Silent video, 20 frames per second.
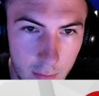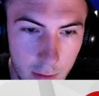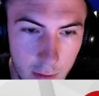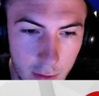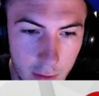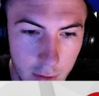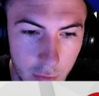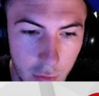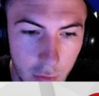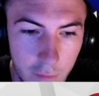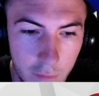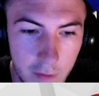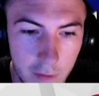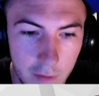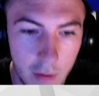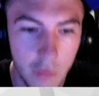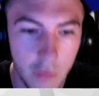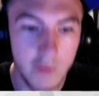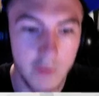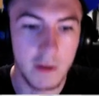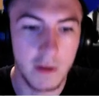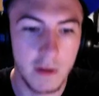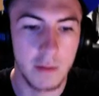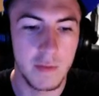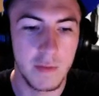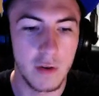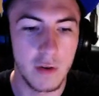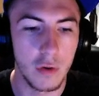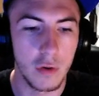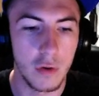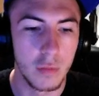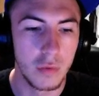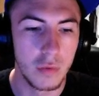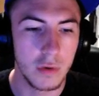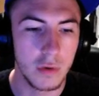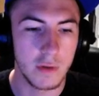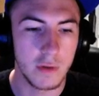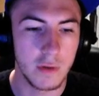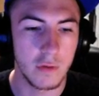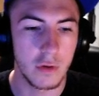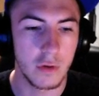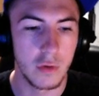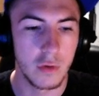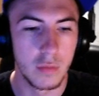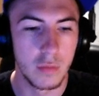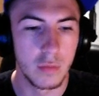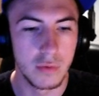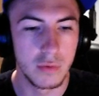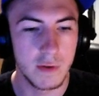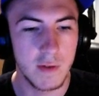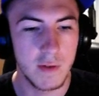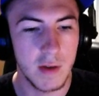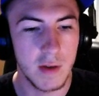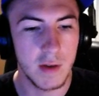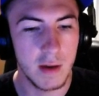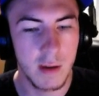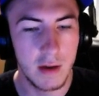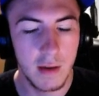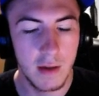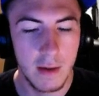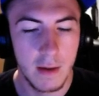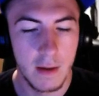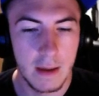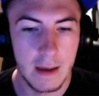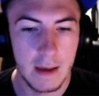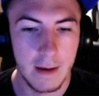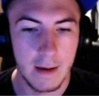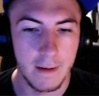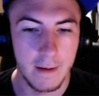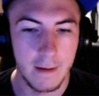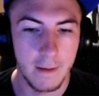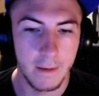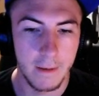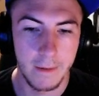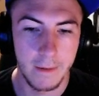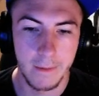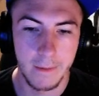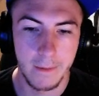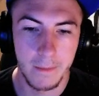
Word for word: donc il fait aussi un petit rebours sort de booster euh,